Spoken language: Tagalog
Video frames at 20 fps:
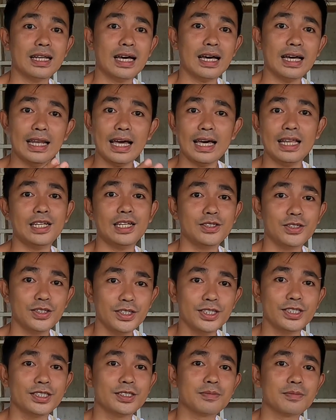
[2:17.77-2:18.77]
Naalala nyo
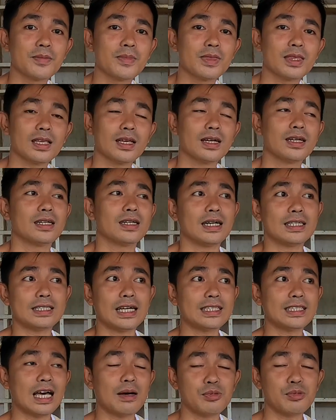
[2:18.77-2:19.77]
yun.
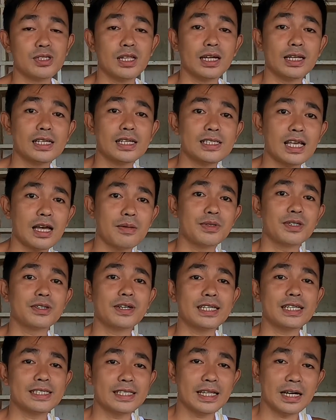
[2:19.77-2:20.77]
Katatapos lang ng summer
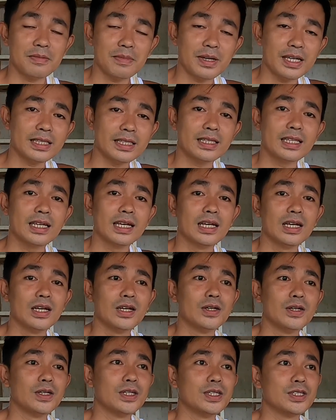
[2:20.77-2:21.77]
race namin.
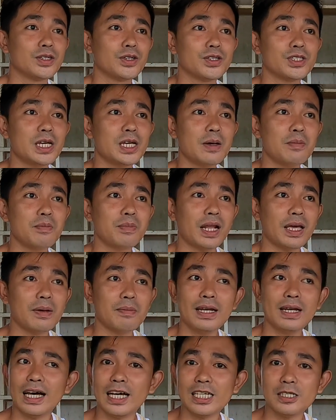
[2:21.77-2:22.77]
So, syempre,
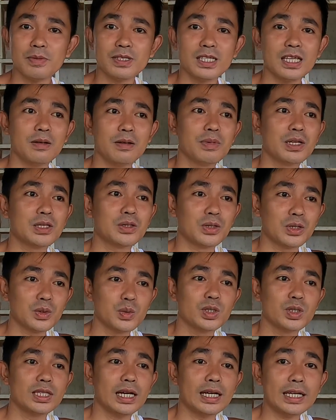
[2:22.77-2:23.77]
malakas pa sila Victor
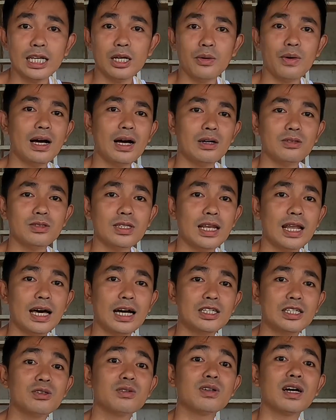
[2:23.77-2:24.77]
Wood. Ang ginawa ko na
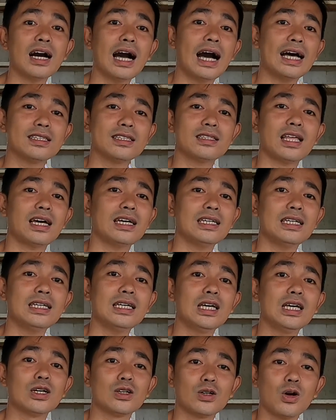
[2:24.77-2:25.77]
lang, yung ang
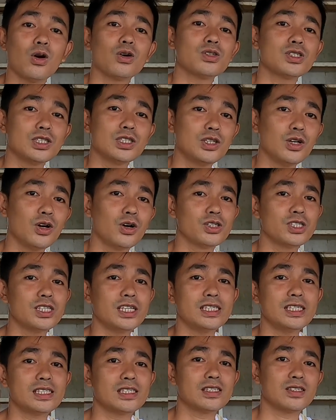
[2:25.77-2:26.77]

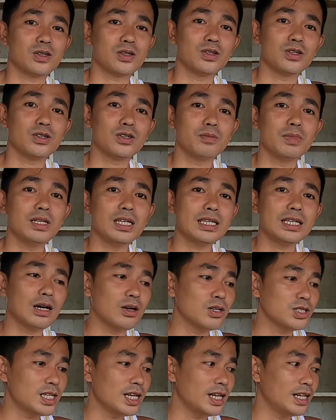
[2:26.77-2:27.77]
anti-coccidiosis. So,
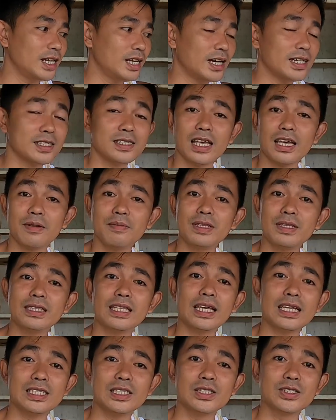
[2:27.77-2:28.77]
binigyan ko sila ng
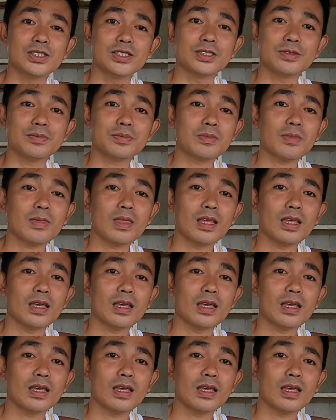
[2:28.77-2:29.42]
7 days nun.